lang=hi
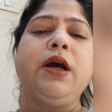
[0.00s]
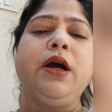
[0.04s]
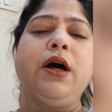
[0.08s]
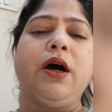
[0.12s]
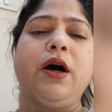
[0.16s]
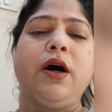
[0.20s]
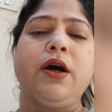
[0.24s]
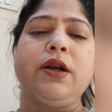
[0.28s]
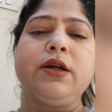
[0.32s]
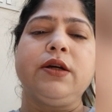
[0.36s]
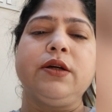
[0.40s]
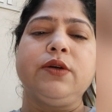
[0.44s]

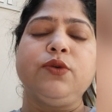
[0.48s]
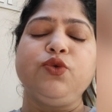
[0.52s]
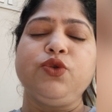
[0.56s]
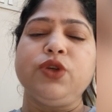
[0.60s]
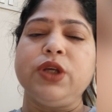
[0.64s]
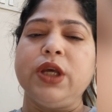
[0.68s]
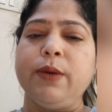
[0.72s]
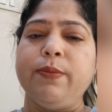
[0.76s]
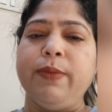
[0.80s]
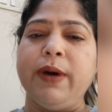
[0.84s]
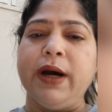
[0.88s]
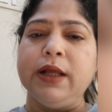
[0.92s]
और
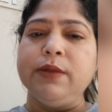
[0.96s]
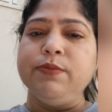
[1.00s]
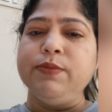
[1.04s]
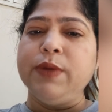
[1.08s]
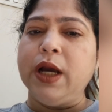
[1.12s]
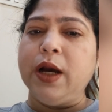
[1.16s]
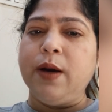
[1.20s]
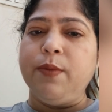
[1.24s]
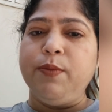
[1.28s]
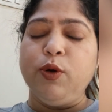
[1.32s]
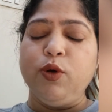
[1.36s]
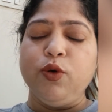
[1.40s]
उसके बाद मैं
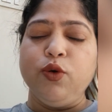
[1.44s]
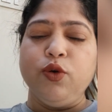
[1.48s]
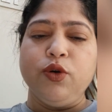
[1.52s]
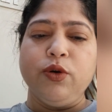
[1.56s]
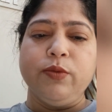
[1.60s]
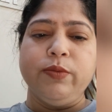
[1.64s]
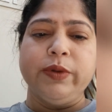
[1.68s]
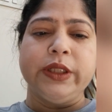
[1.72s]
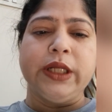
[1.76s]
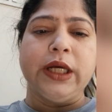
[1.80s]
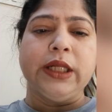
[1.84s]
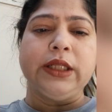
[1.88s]
आप लोगों को
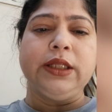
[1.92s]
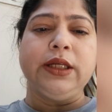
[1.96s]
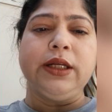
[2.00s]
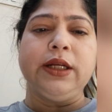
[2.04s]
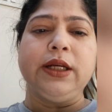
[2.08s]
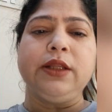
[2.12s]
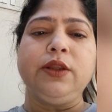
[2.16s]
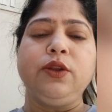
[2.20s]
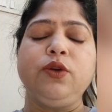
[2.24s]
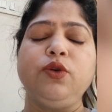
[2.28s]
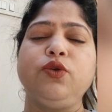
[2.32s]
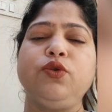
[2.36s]
बताती
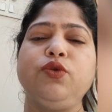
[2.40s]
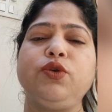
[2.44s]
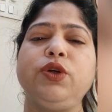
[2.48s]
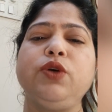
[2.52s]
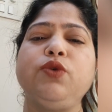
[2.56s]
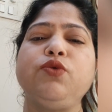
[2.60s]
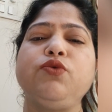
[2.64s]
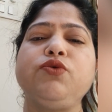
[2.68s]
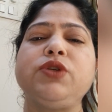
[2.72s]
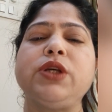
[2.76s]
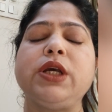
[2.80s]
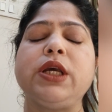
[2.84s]
रहती हूँ कि
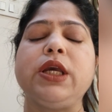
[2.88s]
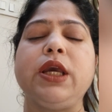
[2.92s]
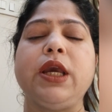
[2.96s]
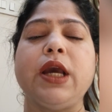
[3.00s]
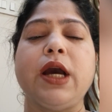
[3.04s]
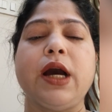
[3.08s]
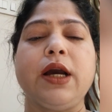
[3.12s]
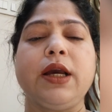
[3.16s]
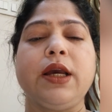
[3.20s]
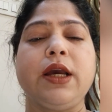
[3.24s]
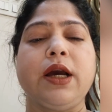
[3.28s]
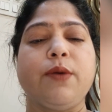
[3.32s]
उसे
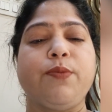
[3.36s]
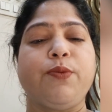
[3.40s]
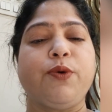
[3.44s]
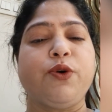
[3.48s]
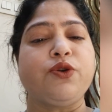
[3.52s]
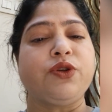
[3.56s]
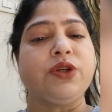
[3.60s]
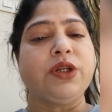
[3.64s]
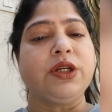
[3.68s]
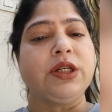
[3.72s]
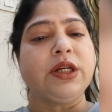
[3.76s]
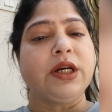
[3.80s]
क्या क्या
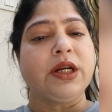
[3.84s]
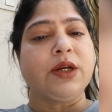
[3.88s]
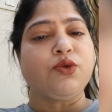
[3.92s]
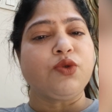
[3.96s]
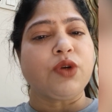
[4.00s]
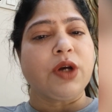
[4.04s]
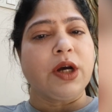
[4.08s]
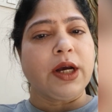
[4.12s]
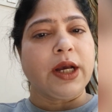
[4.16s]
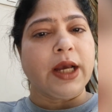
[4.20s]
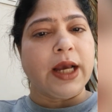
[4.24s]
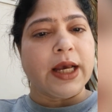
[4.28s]
प्रोसीजर
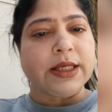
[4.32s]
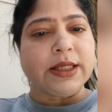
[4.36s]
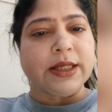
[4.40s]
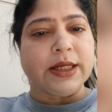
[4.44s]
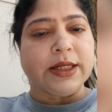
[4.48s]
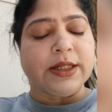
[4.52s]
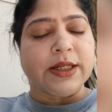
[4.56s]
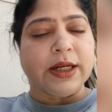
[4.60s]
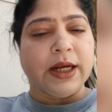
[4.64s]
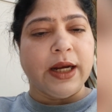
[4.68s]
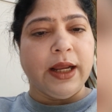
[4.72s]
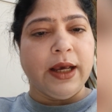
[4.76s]
उसका कैसे
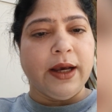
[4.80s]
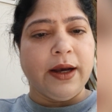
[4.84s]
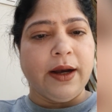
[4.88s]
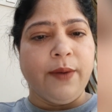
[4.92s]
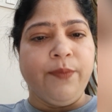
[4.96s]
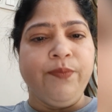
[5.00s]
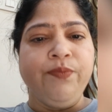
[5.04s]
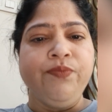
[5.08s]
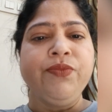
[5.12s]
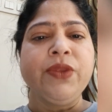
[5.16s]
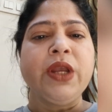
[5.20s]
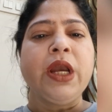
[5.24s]
चलेगा
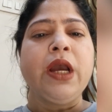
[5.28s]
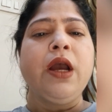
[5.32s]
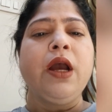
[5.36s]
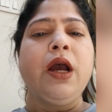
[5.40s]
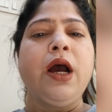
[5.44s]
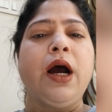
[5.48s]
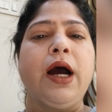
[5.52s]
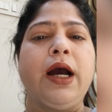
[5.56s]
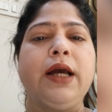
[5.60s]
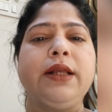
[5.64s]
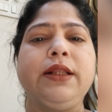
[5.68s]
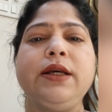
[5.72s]

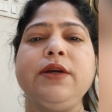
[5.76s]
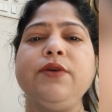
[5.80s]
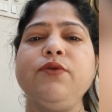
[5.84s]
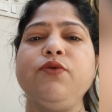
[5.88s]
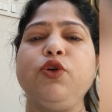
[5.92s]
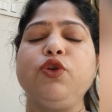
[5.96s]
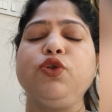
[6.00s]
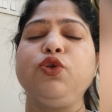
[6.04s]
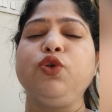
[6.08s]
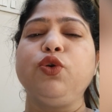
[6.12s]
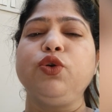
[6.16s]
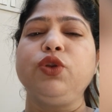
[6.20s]
आई थिंक वो
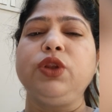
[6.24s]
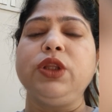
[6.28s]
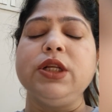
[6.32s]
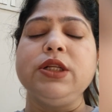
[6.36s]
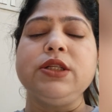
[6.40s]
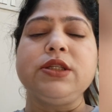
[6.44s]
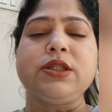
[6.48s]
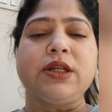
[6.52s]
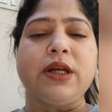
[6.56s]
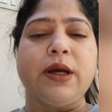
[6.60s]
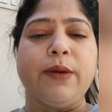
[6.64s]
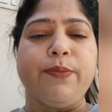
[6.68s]
दो तीन
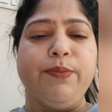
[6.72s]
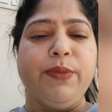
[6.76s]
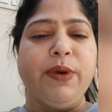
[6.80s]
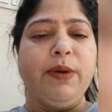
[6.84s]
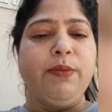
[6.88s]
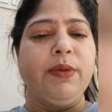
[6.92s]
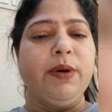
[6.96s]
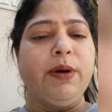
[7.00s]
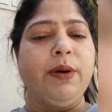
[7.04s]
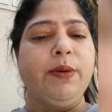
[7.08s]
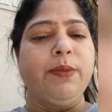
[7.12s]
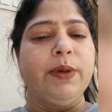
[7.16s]
स्टेप में
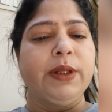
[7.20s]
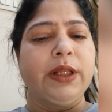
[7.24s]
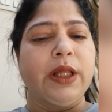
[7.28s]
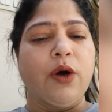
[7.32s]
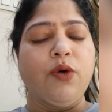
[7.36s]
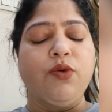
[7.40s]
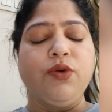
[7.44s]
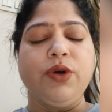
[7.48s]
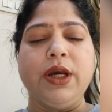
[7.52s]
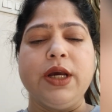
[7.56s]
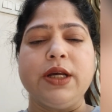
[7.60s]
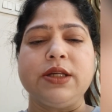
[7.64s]
मैं
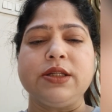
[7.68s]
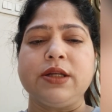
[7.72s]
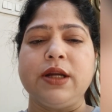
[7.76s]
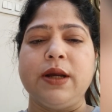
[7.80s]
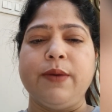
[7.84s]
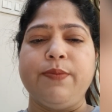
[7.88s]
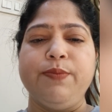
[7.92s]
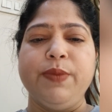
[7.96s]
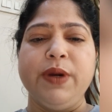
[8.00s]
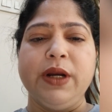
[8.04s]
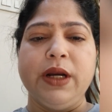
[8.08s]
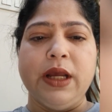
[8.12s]
बताऊंगी एक
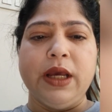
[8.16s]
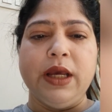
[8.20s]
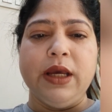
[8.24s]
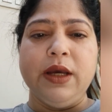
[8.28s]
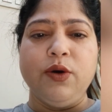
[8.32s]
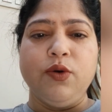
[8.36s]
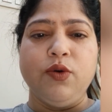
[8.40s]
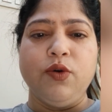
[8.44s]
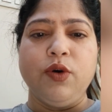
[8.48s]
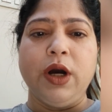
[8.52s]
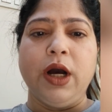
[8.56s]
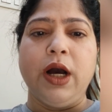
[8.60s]
स्टेप में नहीं
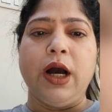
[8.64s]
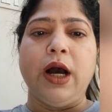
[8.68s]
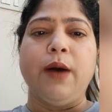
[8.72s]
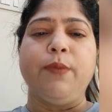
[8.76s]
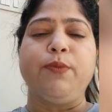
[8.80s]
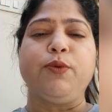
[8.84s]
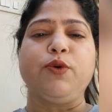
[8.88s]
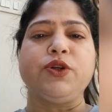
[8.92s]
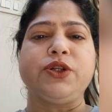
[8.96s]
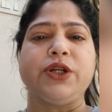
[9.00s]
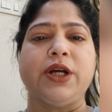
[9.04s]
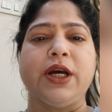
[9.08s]
होगा
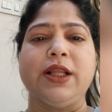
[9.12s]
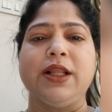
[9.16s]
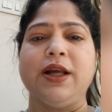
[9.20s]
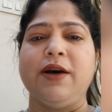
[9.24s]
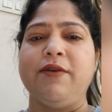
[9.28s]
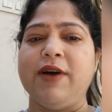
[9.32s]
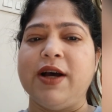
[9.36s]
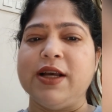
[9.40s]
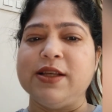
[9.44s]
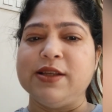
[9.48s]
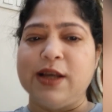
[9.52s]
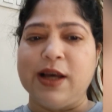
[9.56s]
आपको शायद
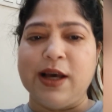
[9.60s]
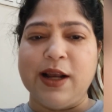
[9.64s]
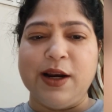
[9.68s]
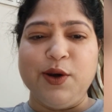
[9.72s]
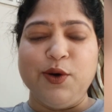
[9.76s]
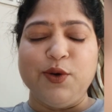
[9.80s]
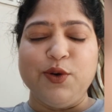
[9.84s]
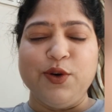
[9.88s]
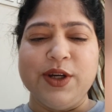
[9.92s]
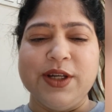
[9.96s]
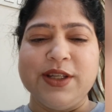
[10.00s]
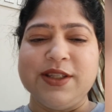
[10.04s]
आवाज आ रही
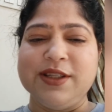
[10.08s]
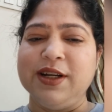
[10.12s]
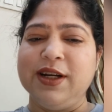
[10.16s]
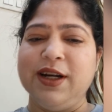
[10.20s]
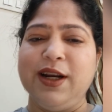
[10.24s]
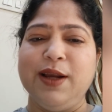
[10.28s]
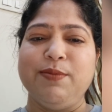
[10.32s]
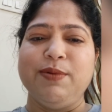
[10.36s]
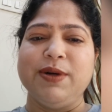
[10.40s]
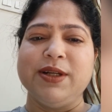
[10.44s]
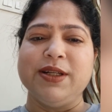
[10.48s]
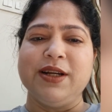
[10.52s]
होगी
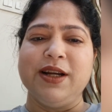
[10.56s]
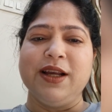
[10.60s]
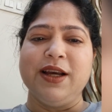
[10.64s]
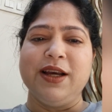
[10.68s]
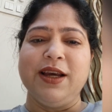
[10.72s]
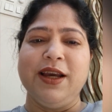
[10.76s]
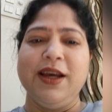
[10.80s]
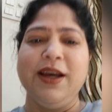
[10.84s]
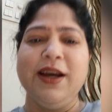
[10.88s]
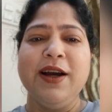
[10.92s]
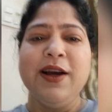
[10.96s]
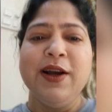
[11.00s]
सीटी बजने
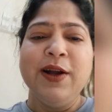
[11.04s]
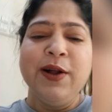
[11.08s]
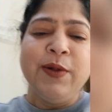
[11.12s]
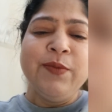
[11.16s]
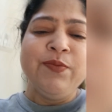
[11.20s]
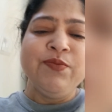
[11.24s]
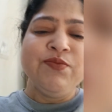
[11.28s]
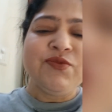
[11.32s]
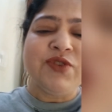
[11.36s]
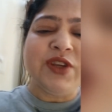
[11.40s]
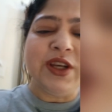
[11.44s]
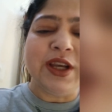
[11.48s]
की
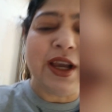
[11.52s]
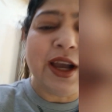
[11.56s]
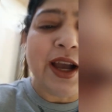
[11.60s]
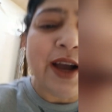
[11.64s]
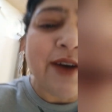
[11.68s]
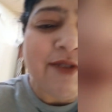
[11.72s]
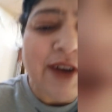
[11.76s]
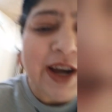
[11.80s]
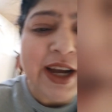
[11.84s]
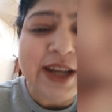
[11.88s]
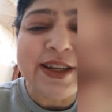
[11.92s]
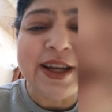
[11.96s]
ठीक है
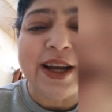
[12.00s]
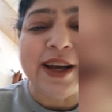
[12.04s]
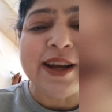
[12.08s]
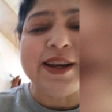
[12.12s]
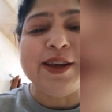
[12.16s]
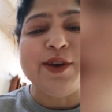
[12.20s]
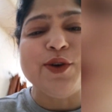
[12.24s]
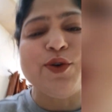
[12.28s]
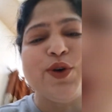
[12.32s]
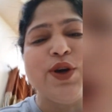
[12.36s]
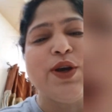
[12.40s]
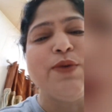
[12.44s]
आवाज आ रही
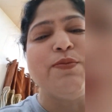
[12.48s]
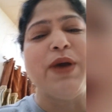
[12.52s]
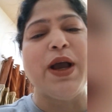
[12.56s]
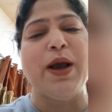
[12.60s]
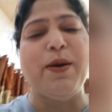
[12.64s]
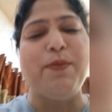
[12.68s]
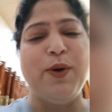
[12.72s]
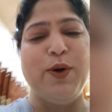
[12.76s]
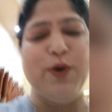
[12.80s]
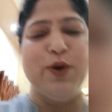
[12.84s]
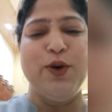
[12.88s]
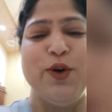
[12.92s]
होगी मैं
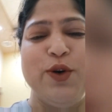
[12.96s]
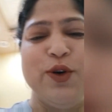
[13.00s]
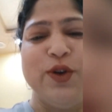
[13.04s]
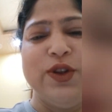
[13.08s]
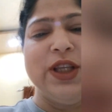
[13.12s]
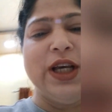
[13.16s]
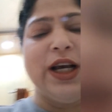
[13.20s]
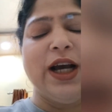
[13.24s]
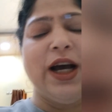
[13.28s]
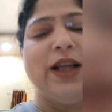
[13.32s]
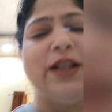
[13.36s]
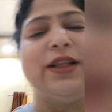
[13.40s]
आप लोगों को दिखा